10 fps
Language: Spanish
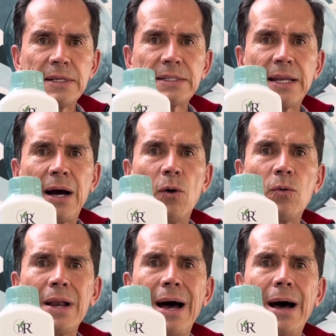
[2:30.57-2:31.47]
Será
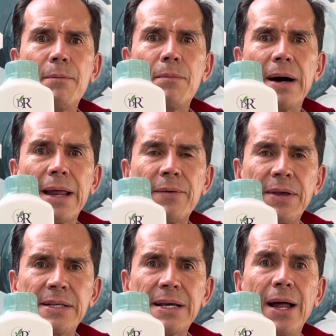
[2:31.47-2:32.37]
una
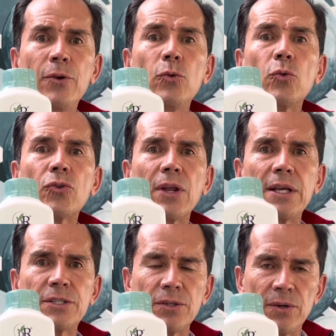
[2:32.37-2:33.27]
maravilla
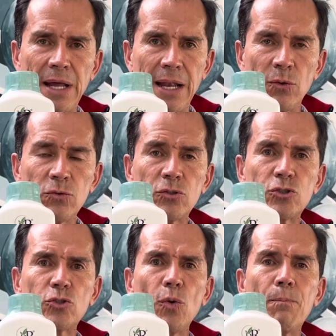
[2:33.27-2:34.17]
nutricional, un
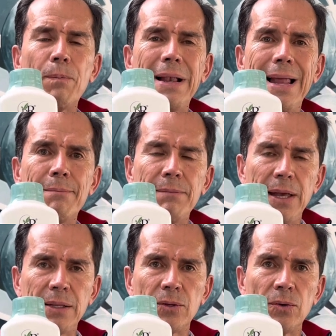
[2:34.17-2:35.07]

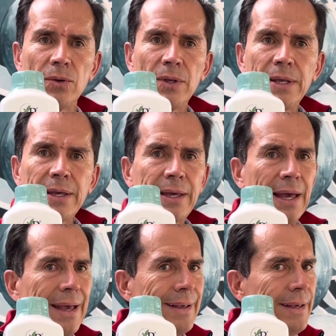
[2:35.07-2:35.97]
suplemento
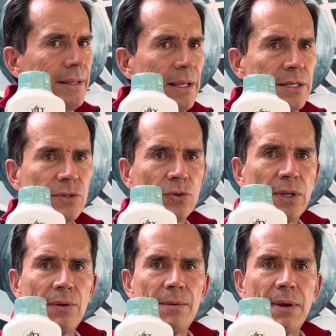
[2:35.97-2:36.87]
que
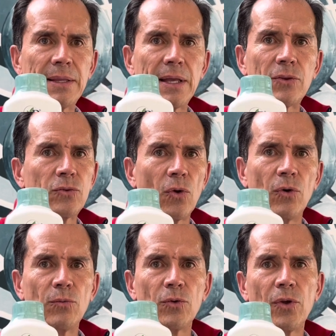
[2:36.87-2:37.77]
indiscutiblemente todo
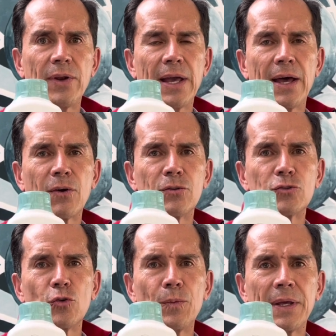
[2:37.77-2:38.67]
el mundo debería de
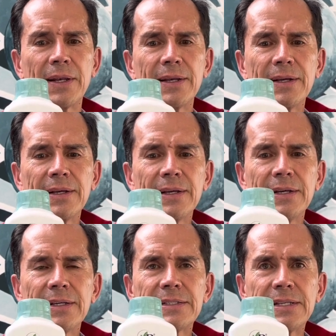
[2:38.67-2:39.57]
consumir.
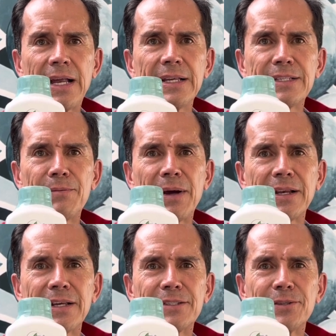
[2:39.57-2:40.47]
Sales de
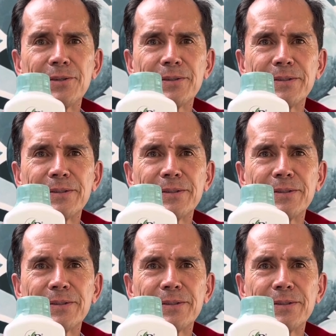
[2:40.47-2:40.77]
magnesio.